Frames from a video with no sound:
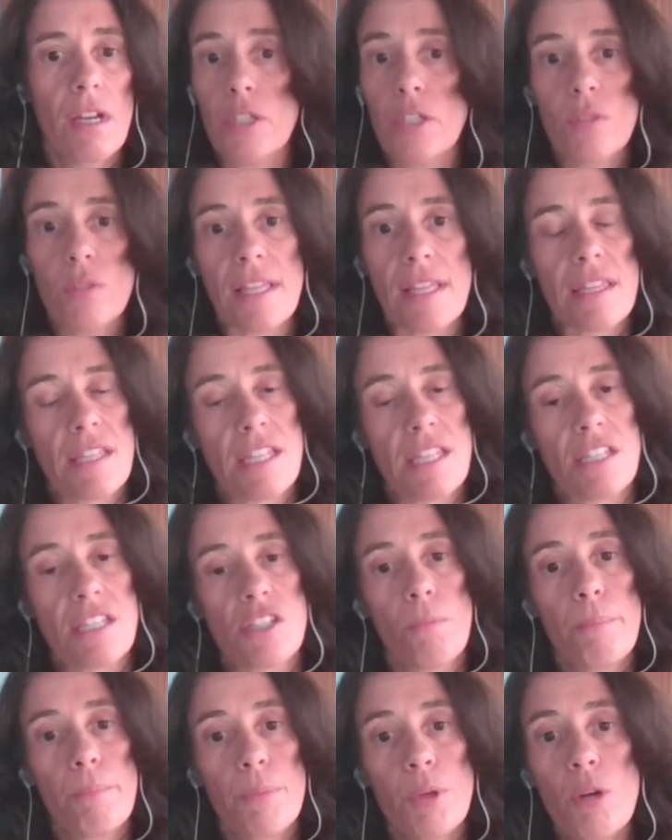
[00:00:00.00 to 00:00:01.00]
Hay una
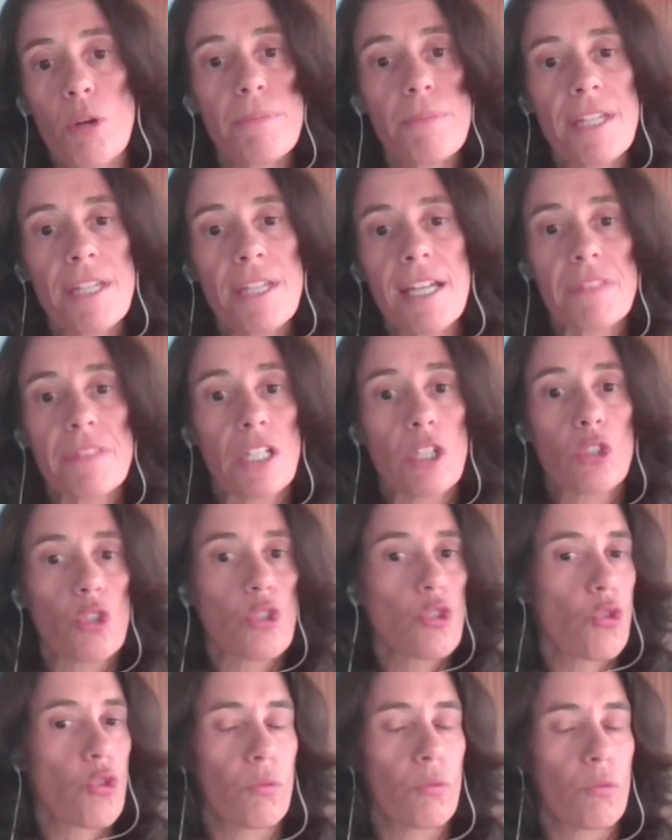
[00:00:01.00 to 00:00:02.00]
decisión propia
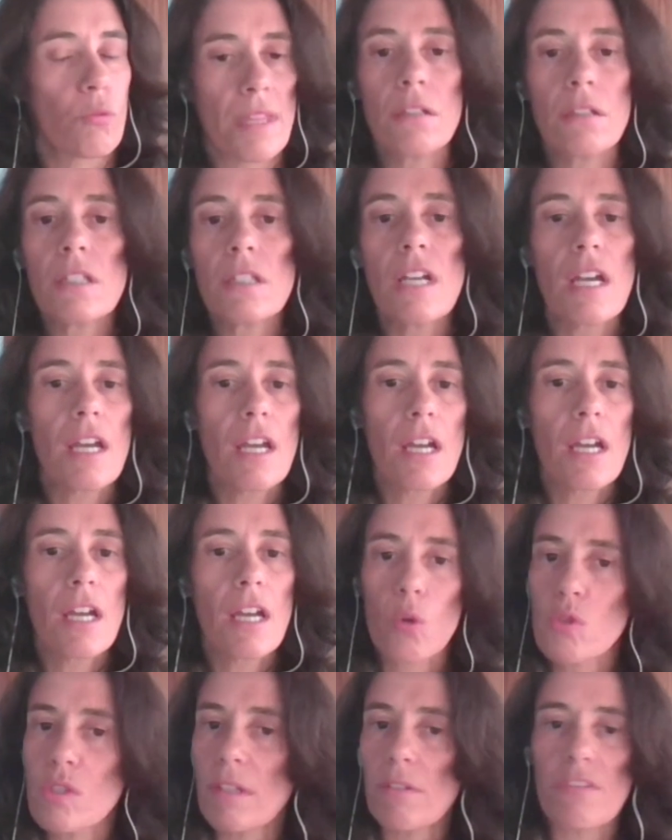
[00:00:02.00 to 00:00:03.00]
del consumidor
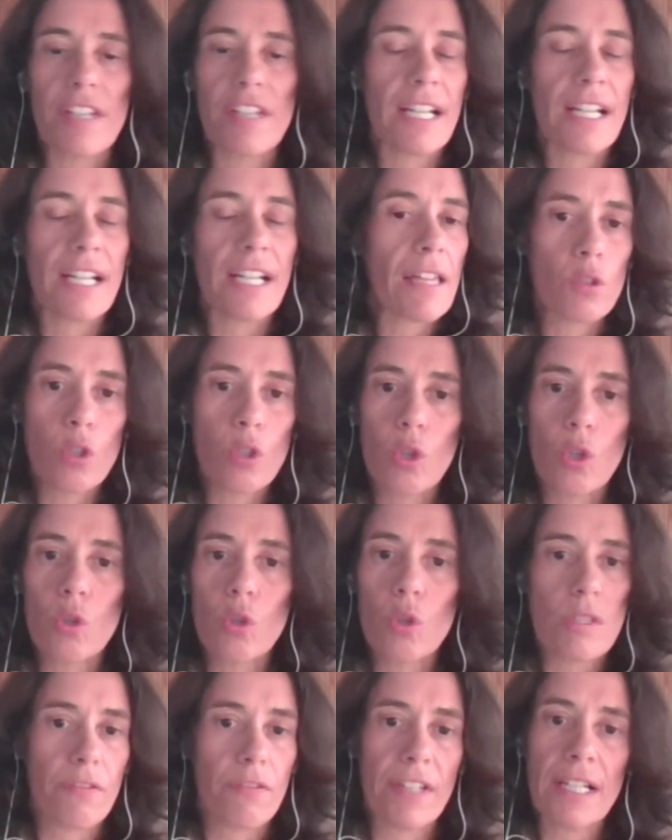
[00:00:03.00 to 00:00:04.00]
justificada o no
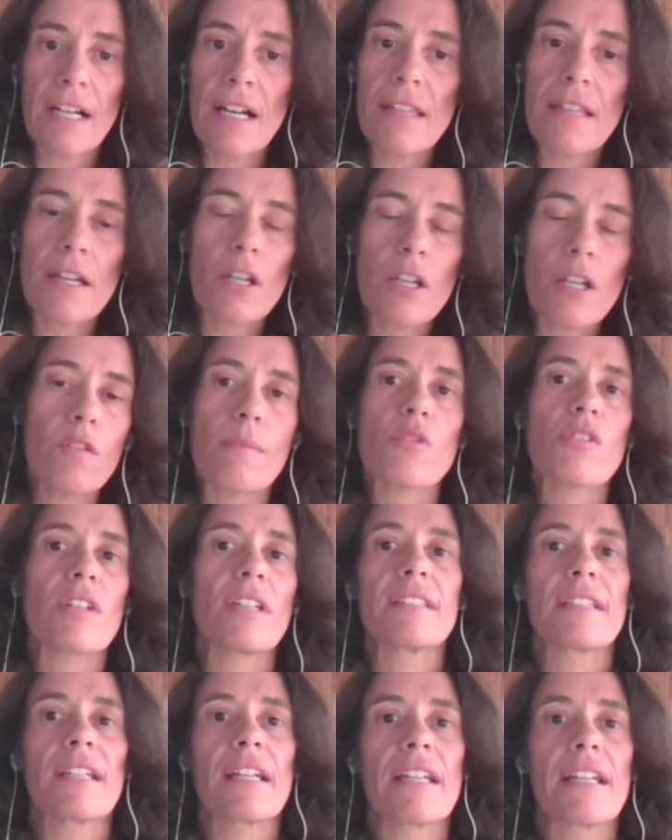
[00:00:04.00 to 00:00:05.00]
justificada, no
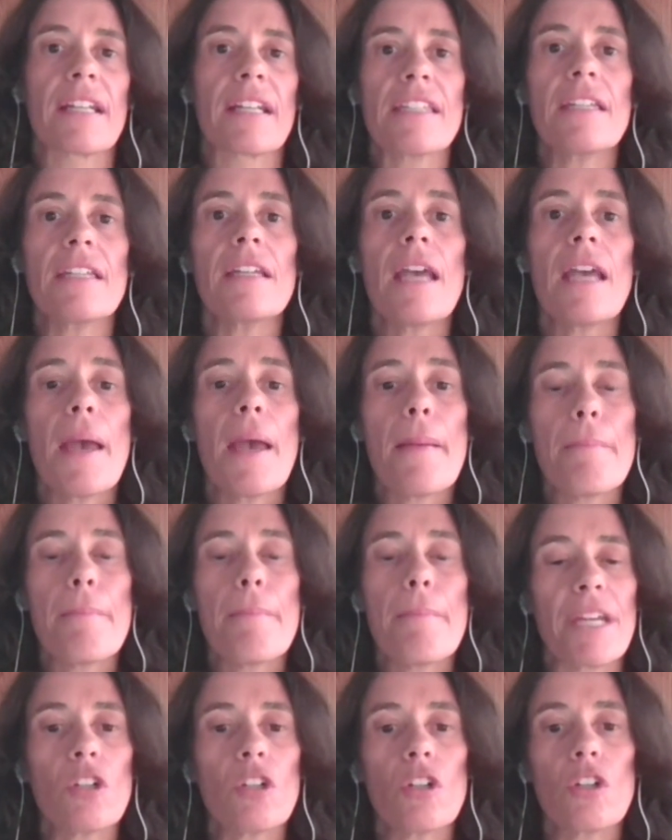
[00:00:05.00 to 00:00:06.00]
vamos a entrar allí,
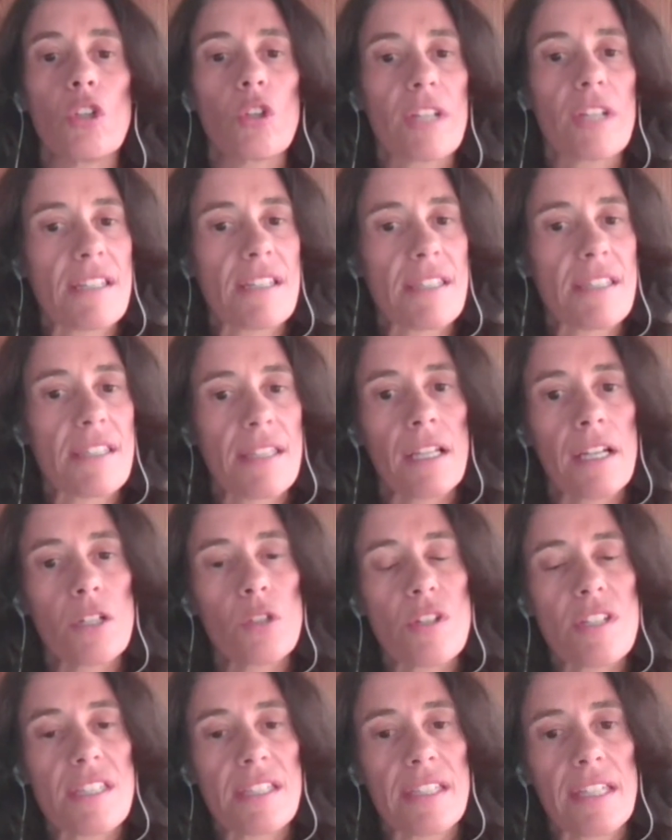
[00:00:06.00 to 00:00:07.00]
pero lo que está
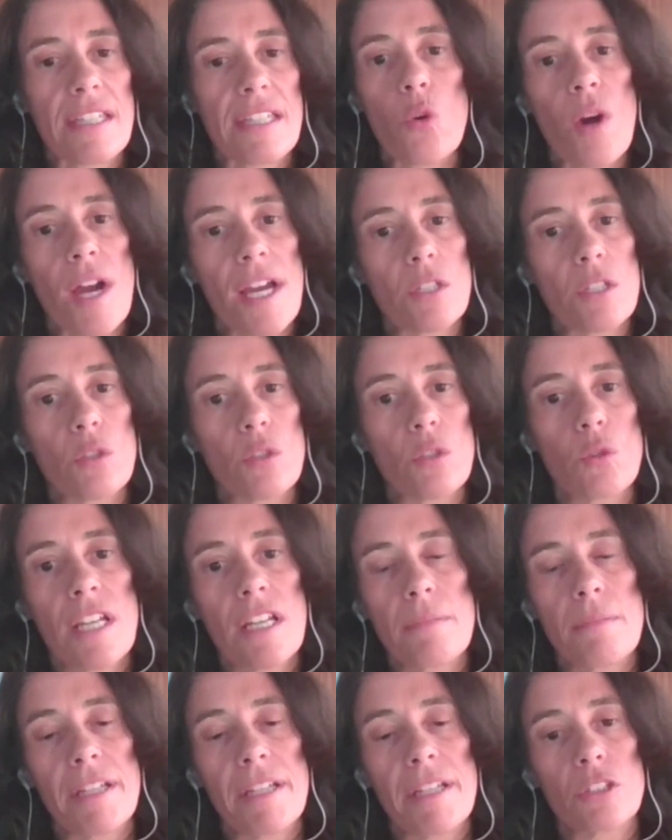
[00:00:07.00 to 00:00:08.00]
claro es que no hay un
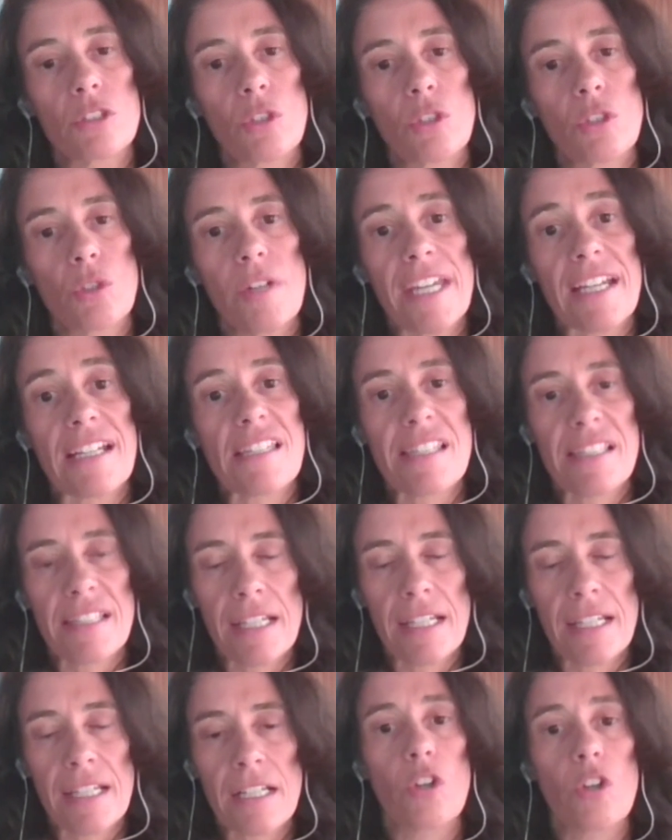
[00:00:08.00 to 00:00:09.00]
elemento
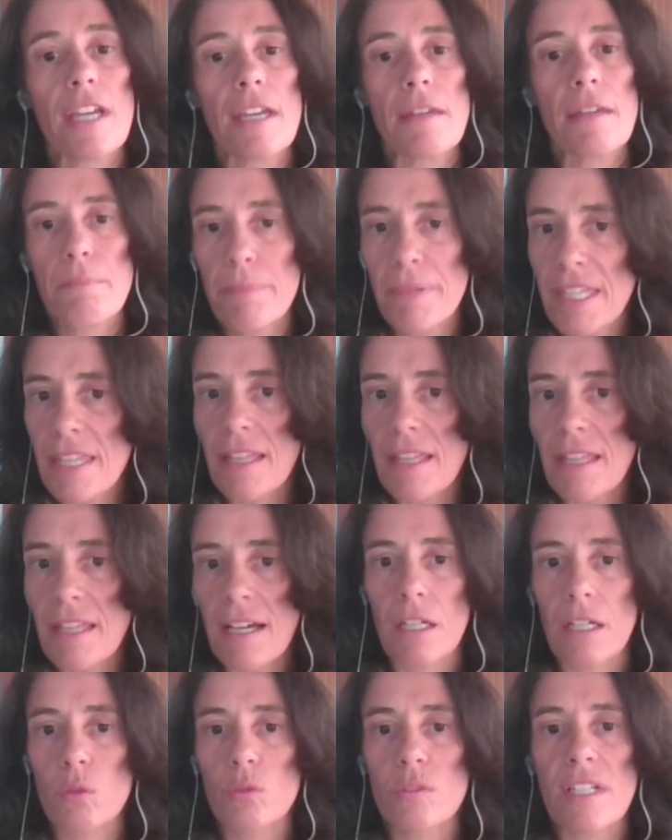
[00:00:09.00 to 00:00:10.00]
externo que impida
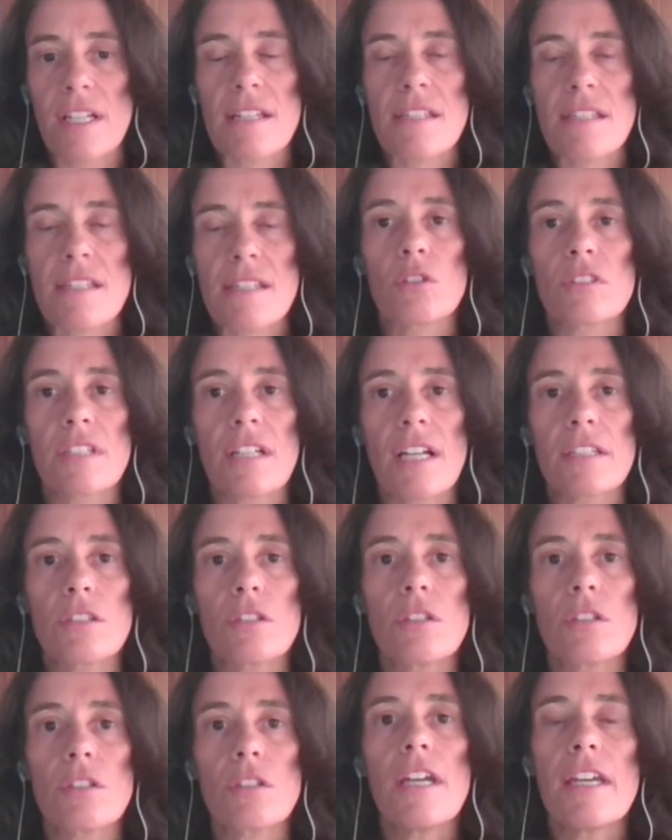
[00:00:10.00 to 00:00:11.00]
ejecutar ese
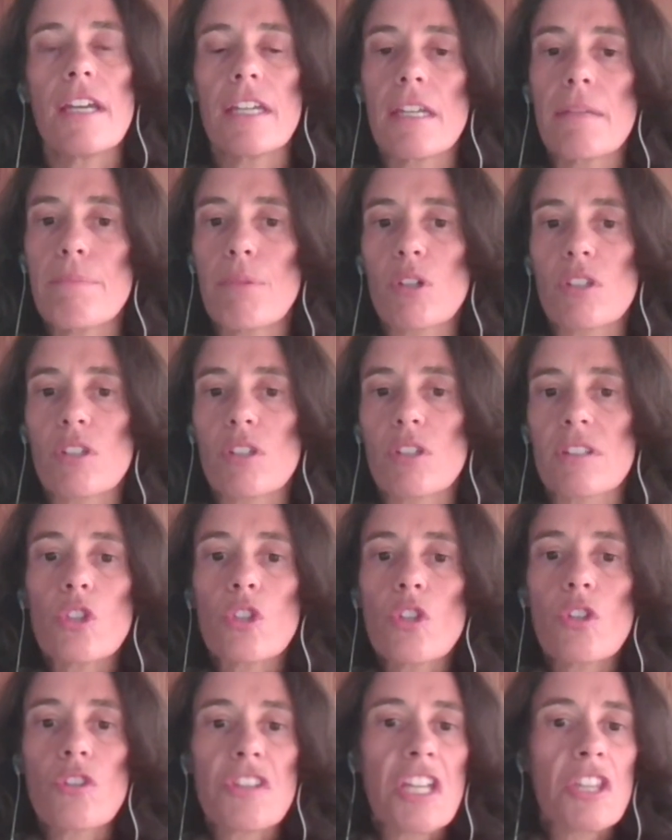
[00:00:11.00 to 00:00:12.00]
contrato y, por
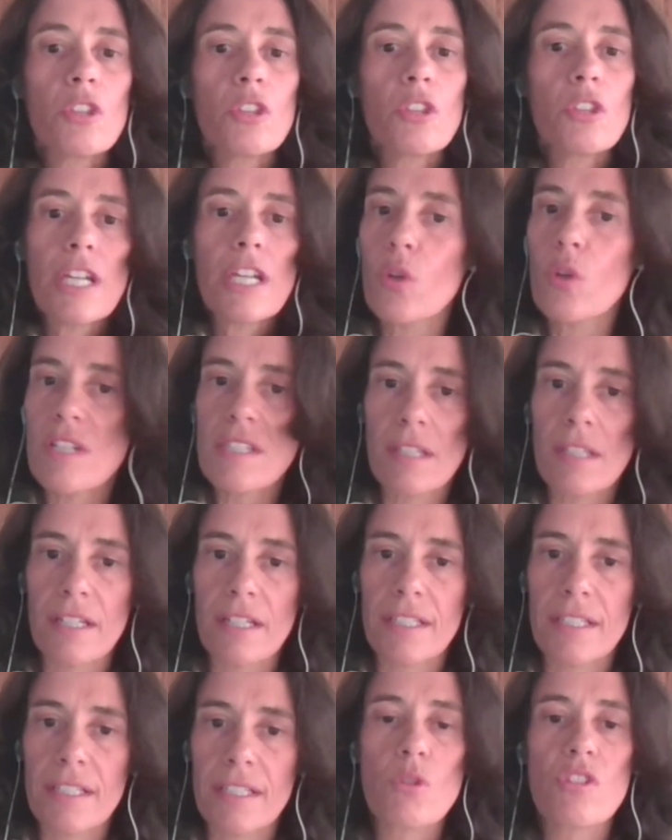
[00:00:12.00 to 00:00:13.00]
tanto, yo entiendo que no
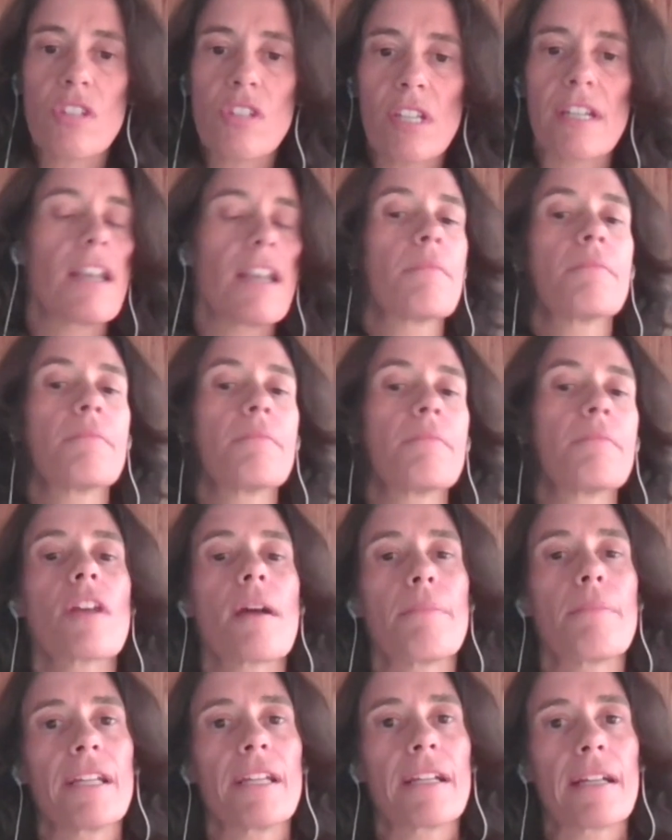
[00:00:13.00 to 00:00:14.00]
estaríamos en el
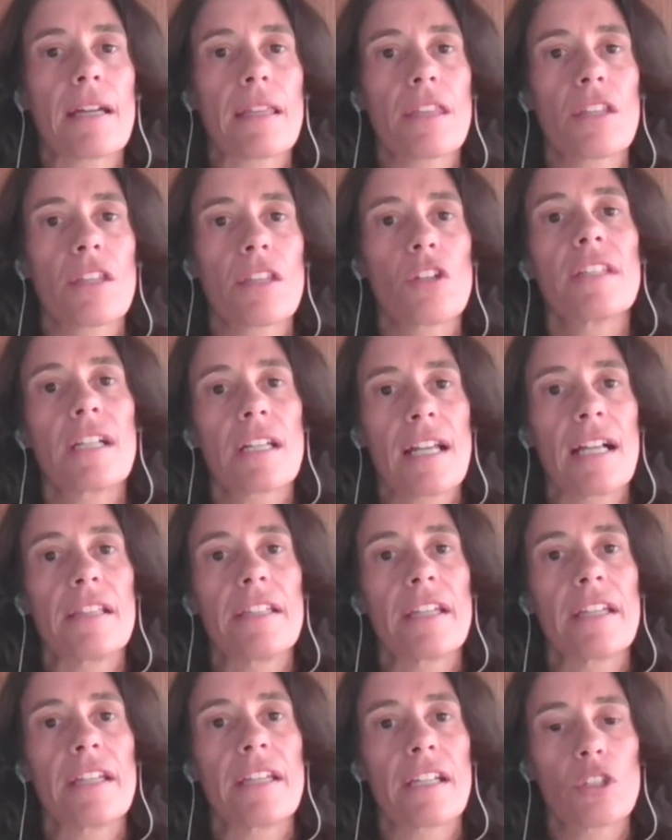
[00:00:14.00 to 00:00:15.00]
ámbito de aplicación del
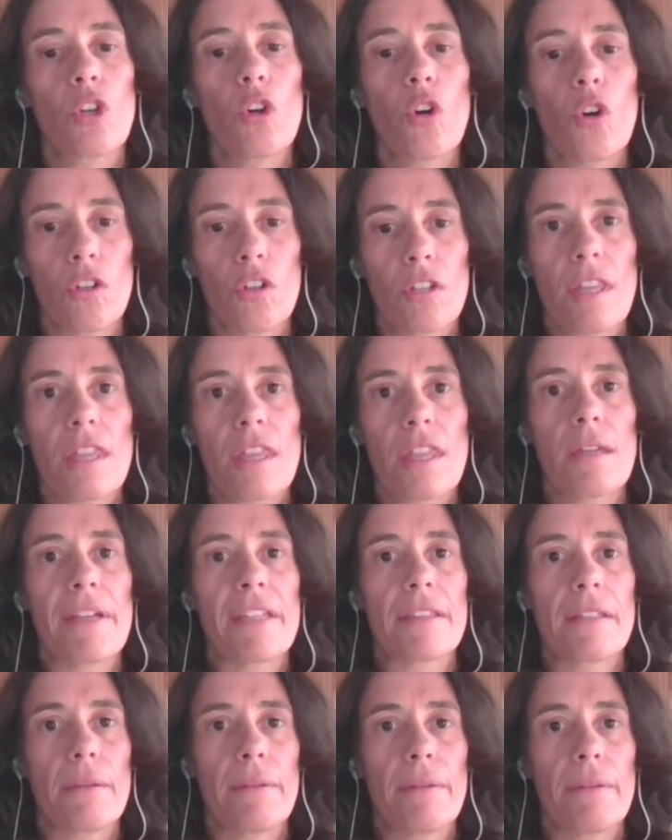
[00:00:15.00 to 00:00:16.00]
Real Decreto
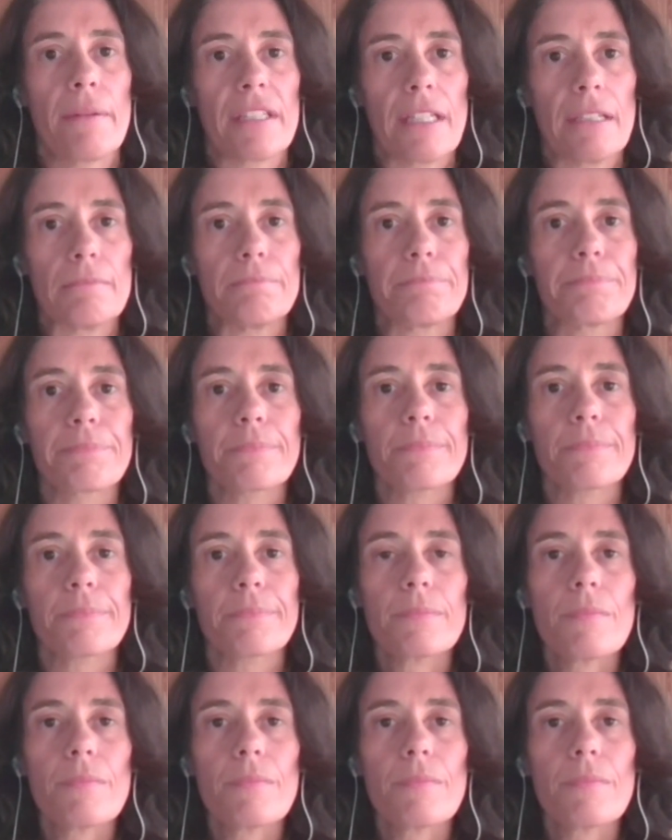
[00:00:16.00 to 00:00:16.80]
11-2020.